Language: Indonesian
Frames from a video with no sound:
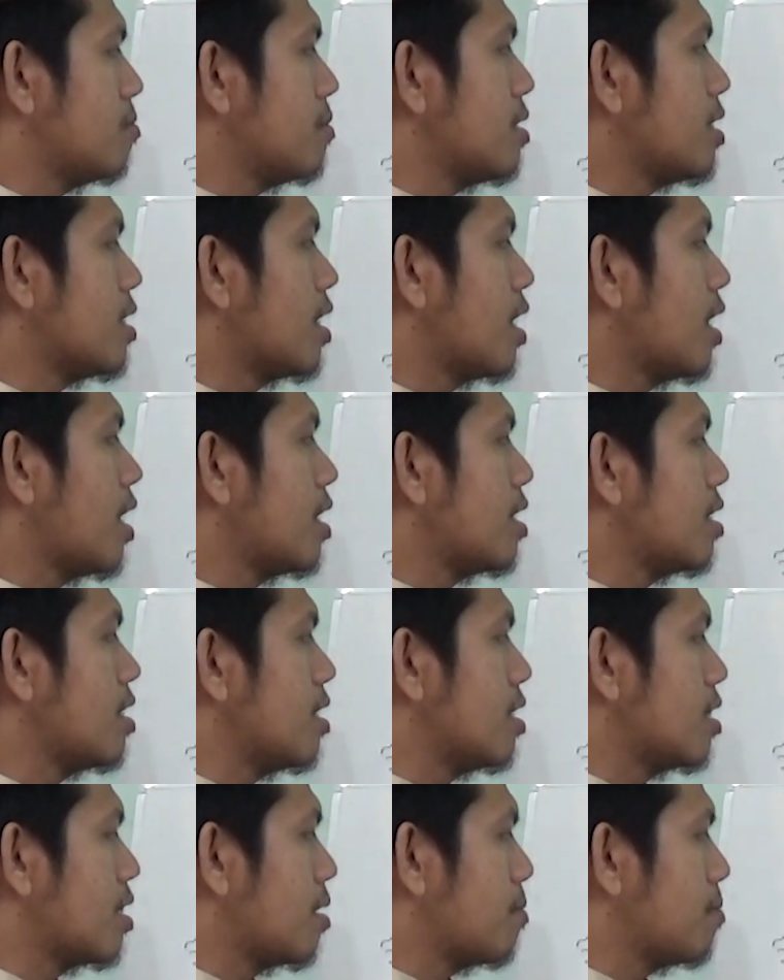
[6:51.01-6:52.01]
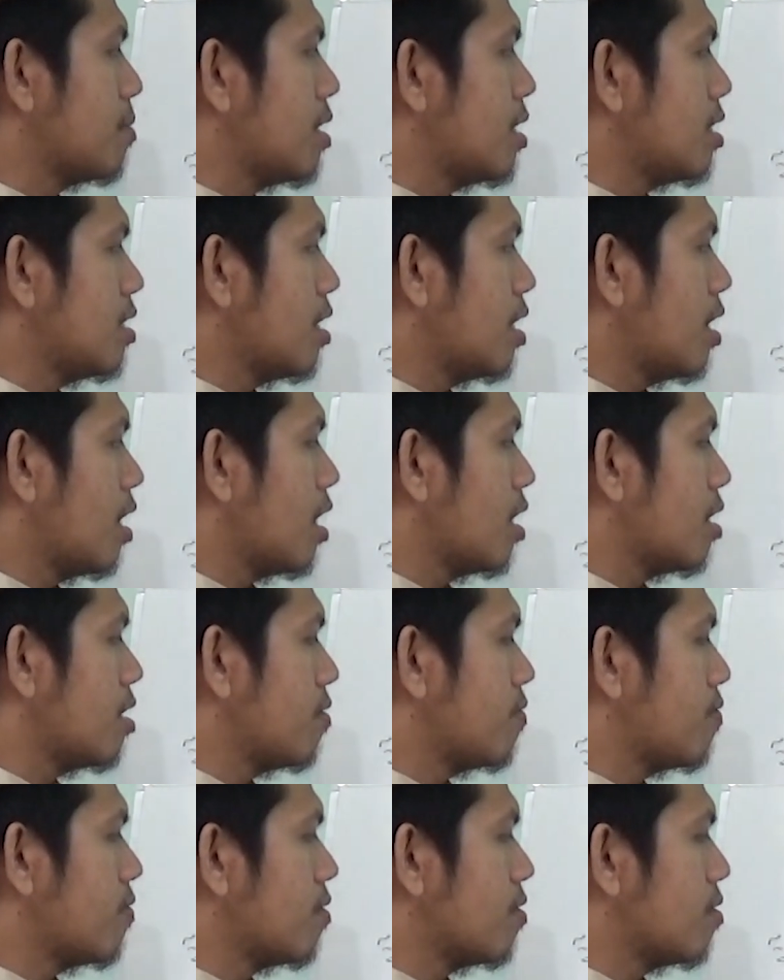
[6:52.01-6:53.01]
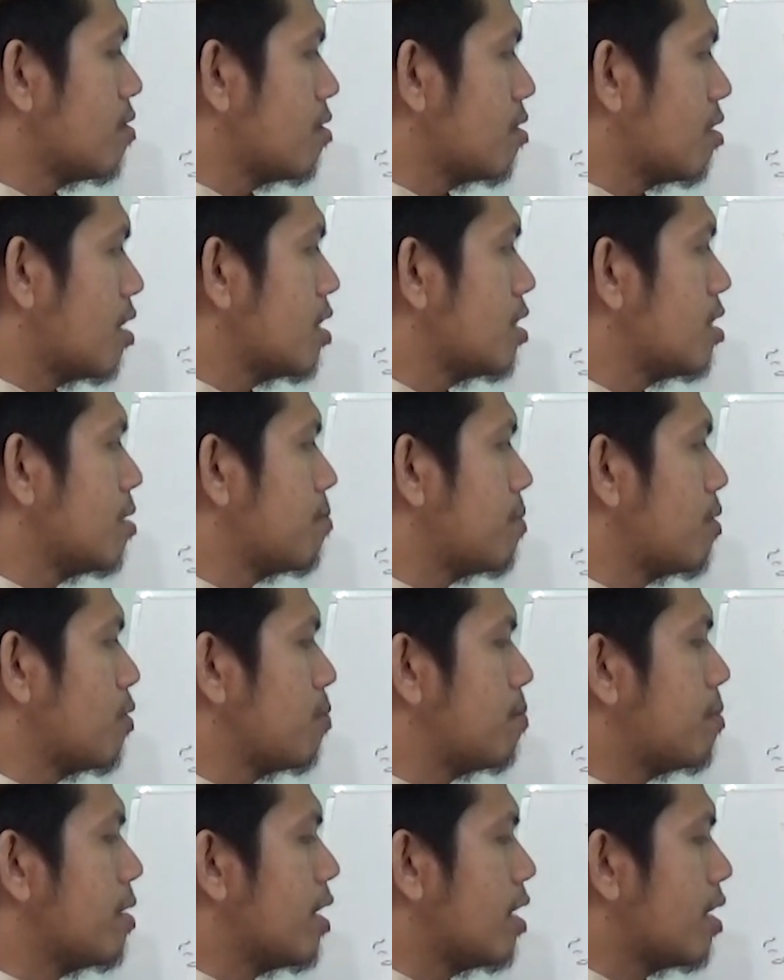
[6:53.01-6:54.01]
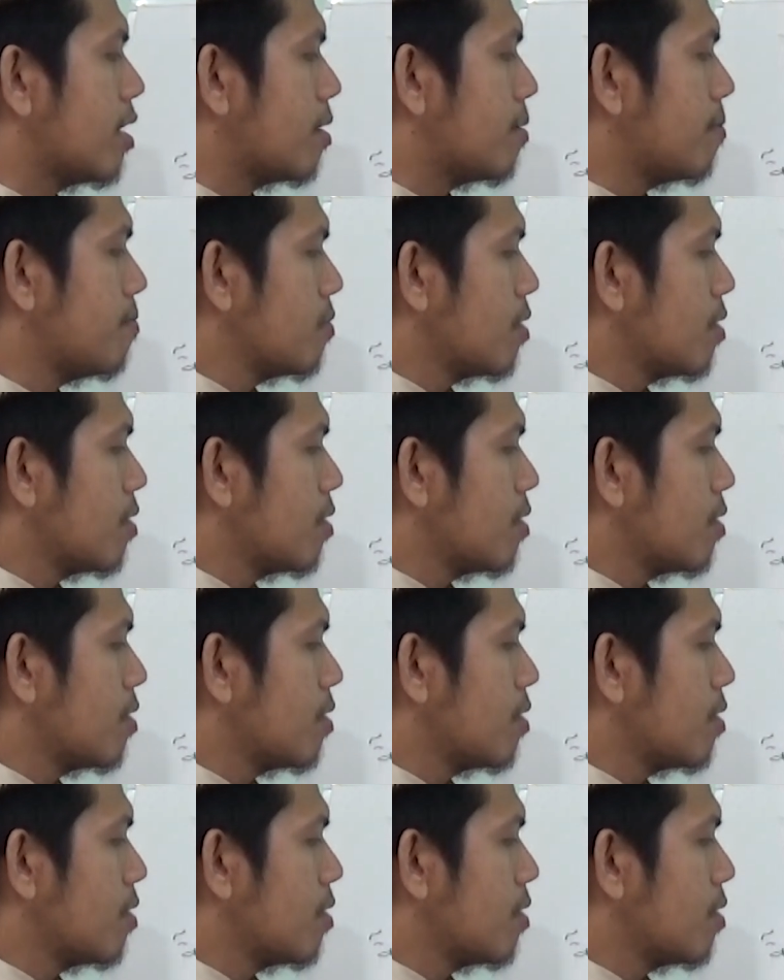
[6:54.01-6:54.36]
minani tambahnya alif nun ada perubahan